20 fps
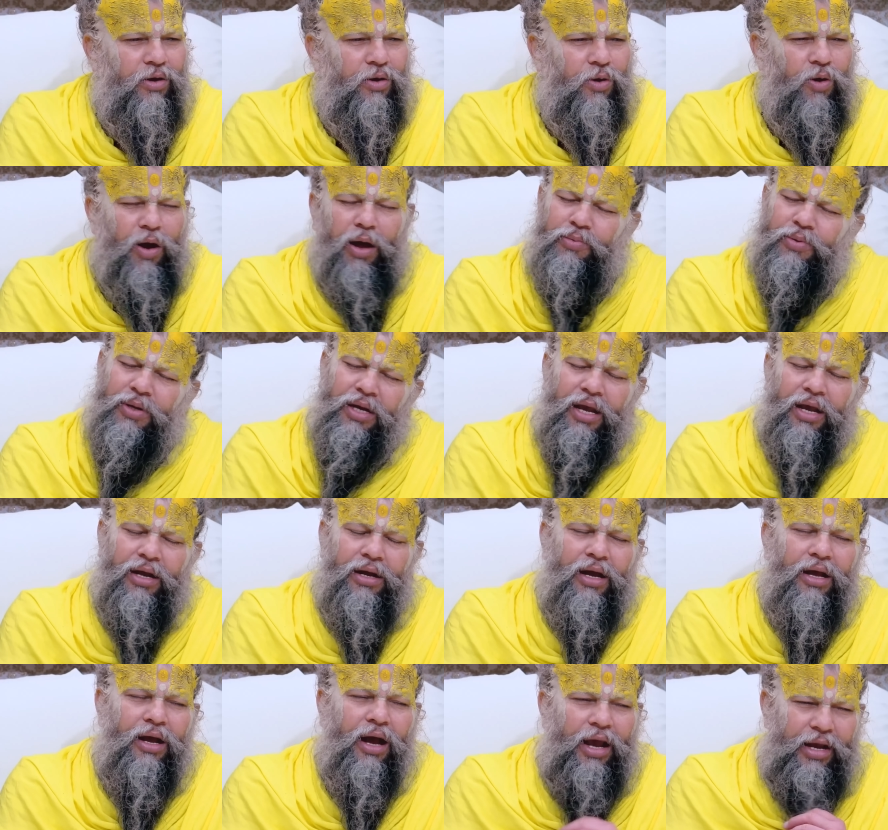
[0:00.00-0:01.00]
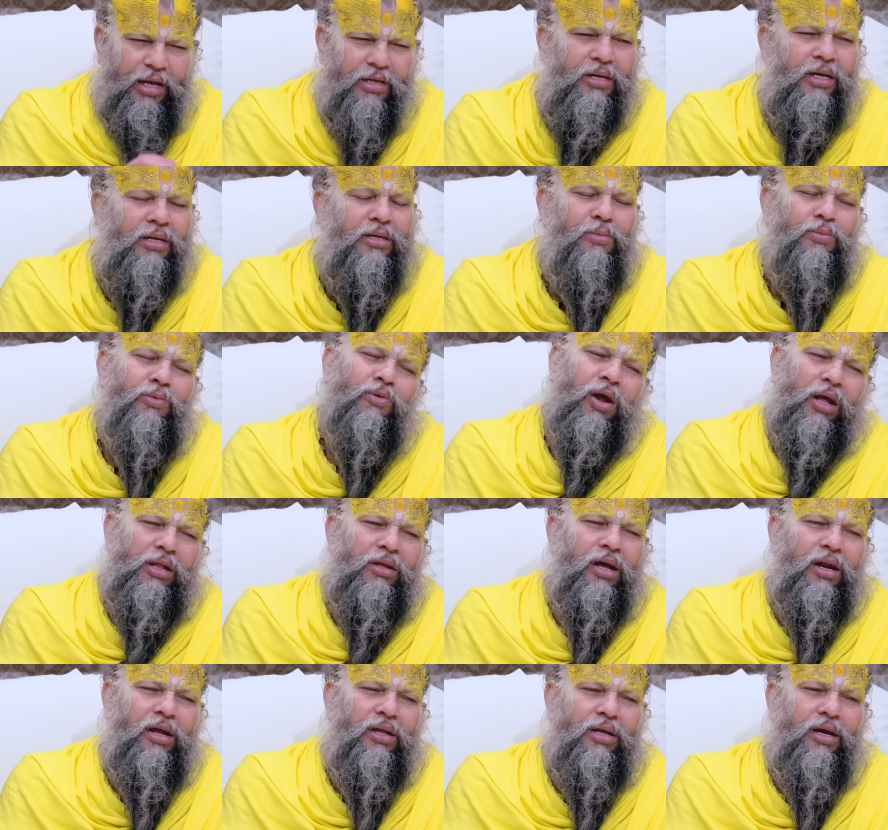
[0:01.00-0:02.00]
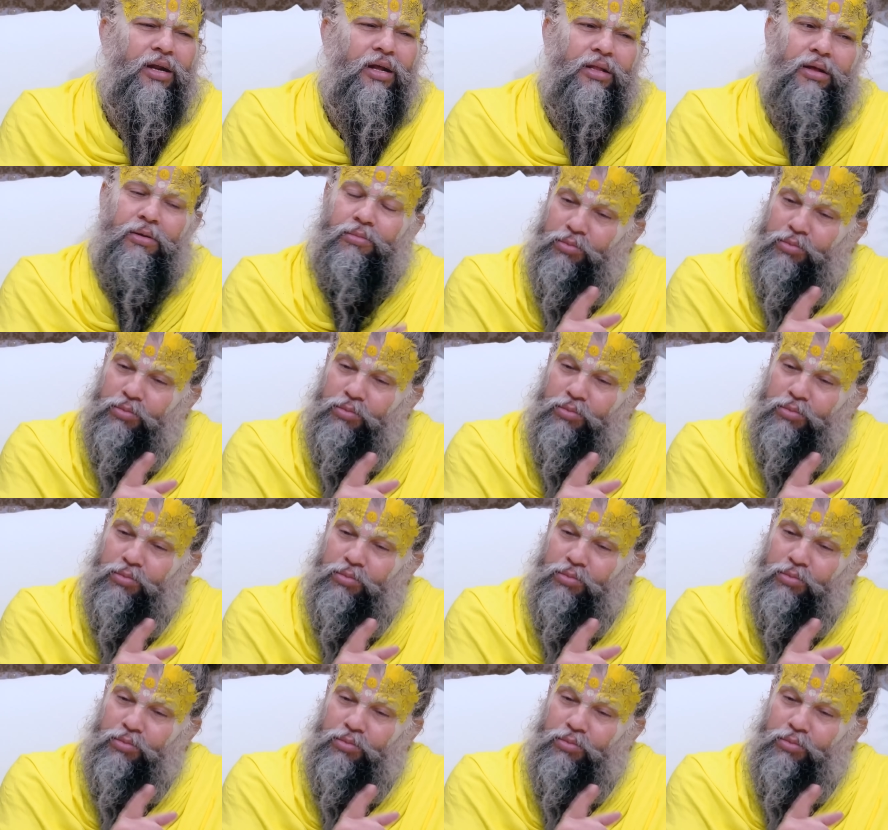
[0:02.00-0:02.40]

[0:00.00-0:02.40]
और आपसे कहेगा ऐसे ही जपो राधा राधा राधा